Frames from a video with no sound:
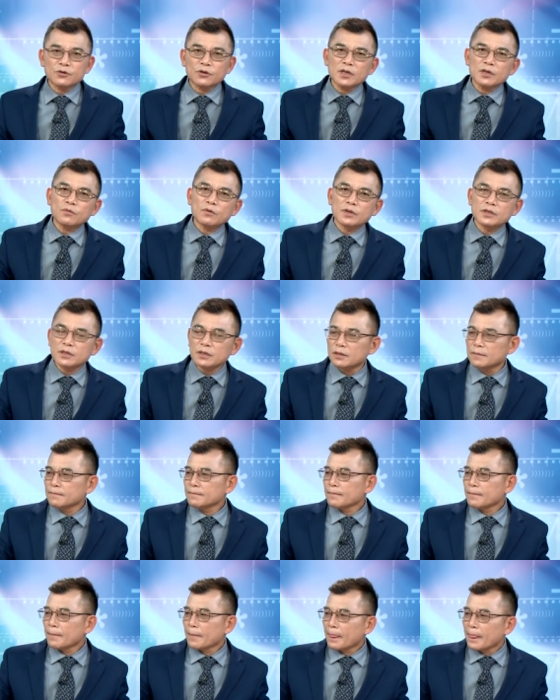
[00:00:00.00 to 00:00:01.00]
所以我是
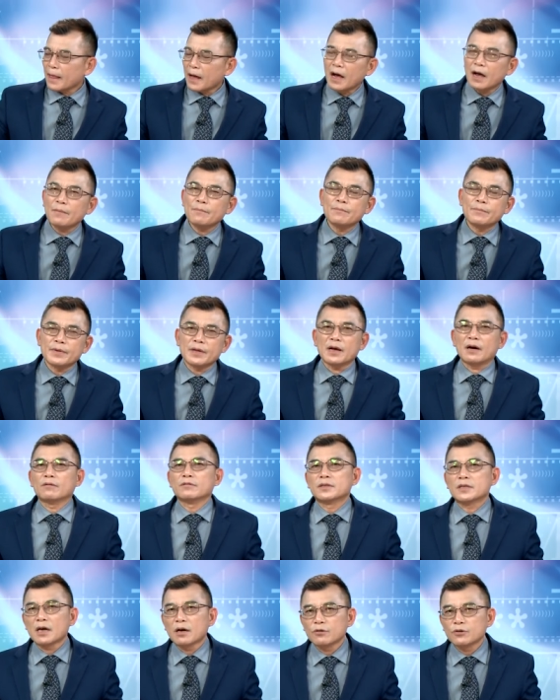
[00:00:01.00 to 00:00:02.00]
按表
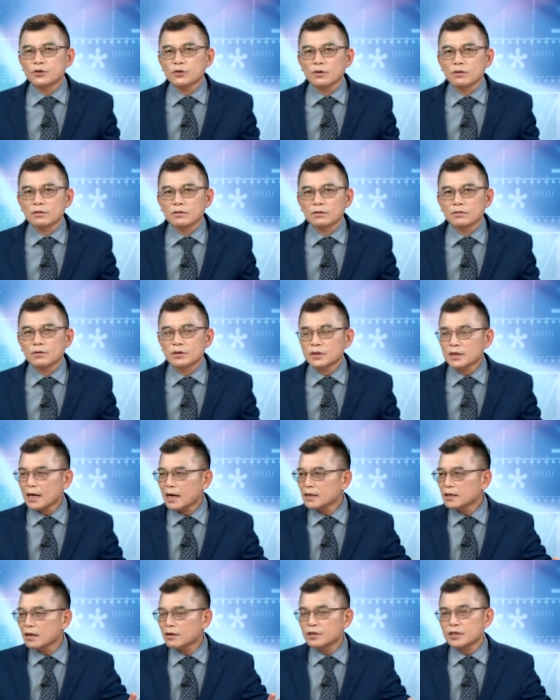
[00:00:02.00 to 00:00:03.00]
操作，我是
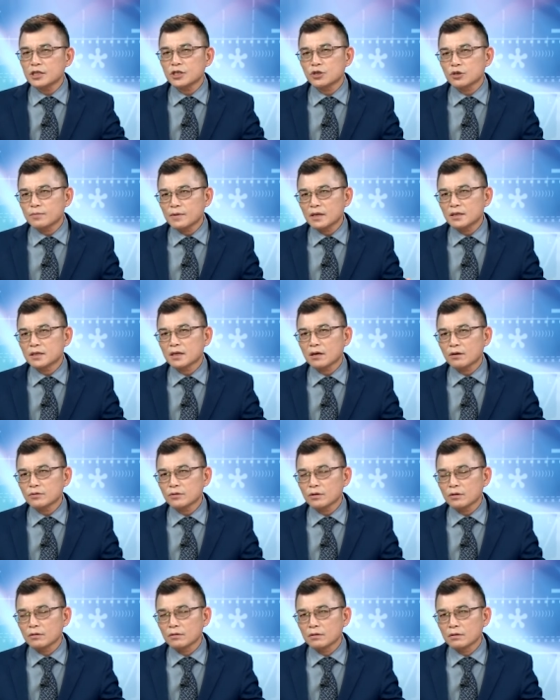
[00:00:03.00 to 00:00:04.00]
按照技术面操
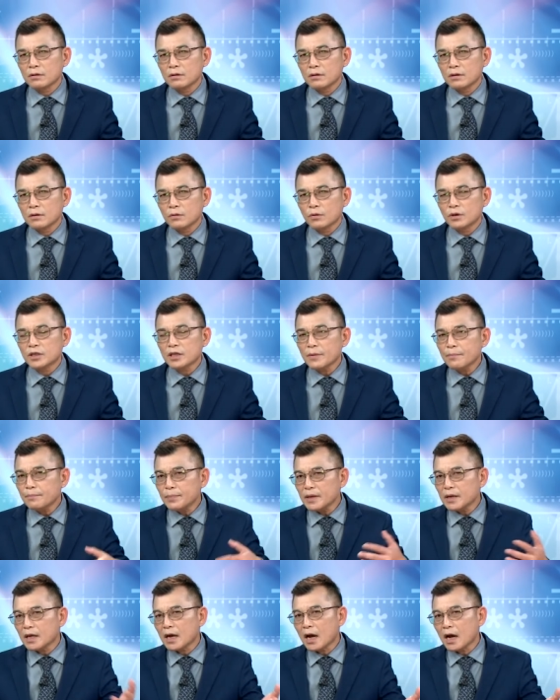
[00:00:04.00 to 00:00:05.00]
作，我先
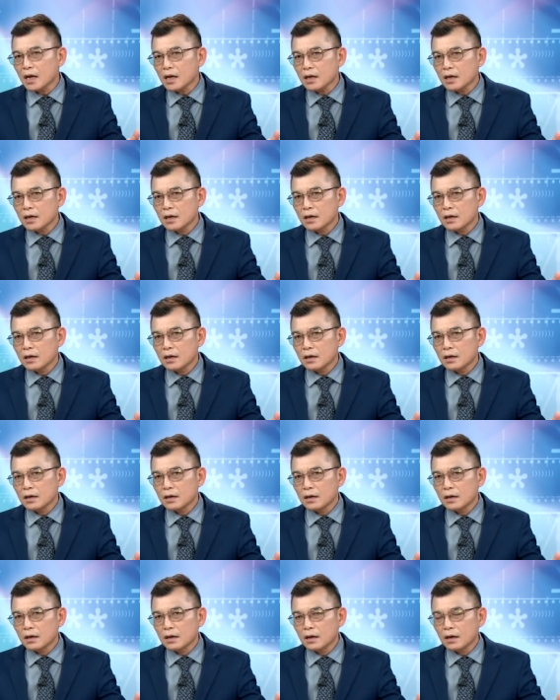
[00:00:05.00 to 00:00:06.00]
避开。
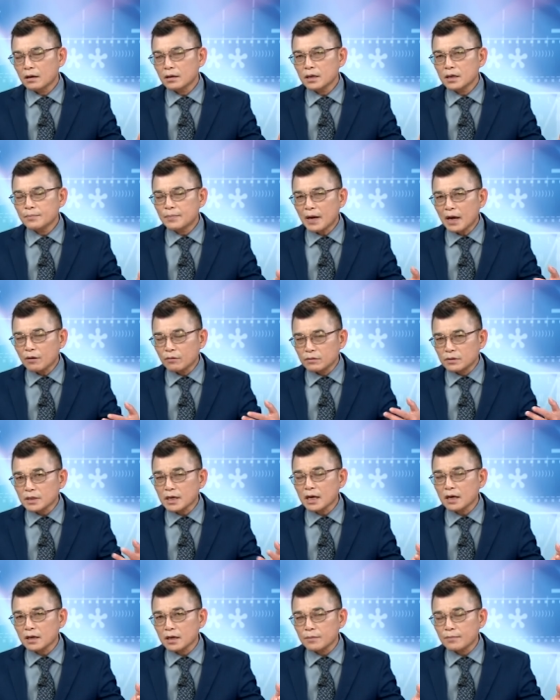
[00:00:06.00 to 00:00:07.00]
而礼拜五
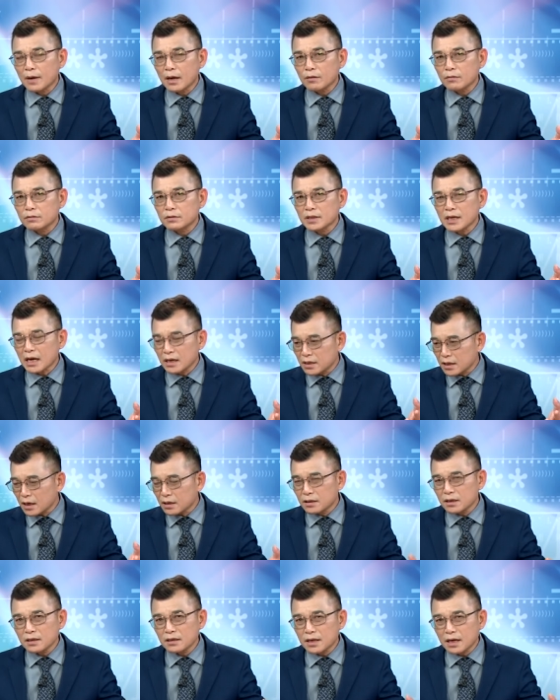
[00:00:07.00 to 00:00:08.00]
上个礼拜五上
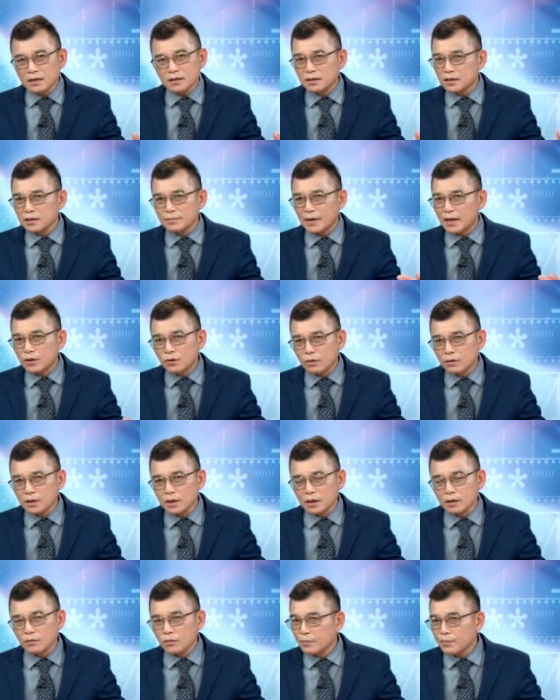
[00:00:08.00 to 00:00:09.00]
下震荡四百多
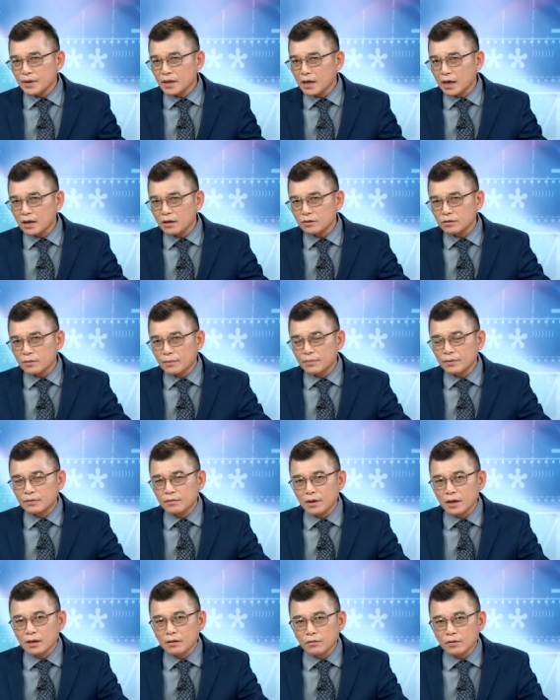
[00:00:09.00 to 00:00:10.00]
点，我避开有什么不
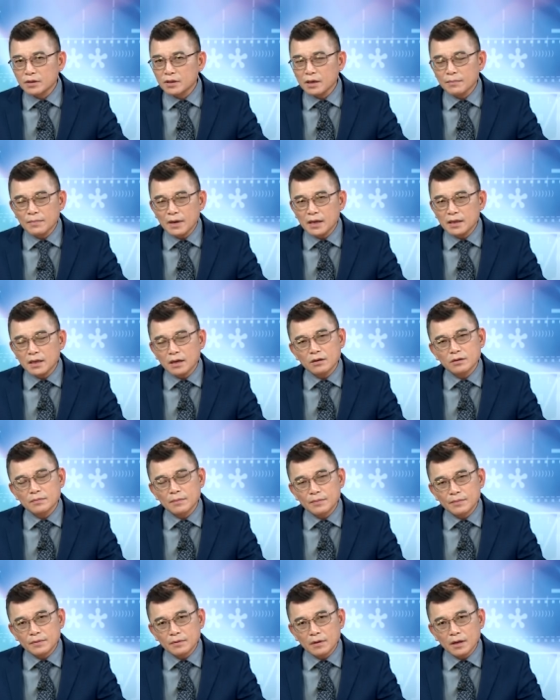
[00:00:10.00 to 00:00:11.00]
对？我先卖掉有什
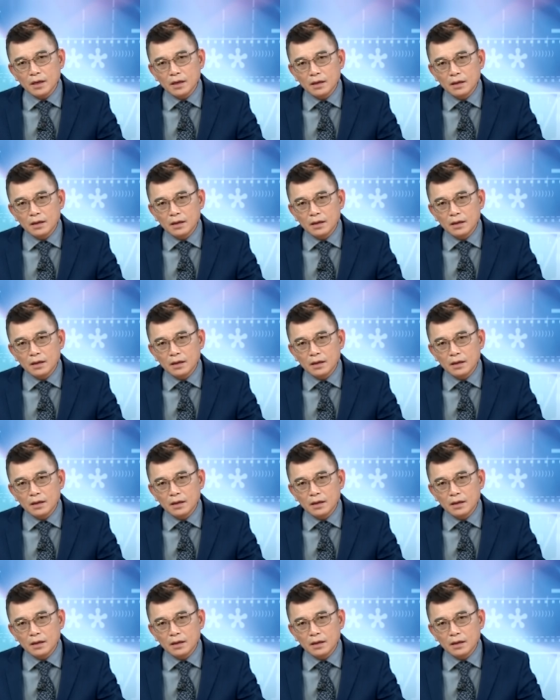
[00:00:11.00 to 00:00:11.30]
么不对？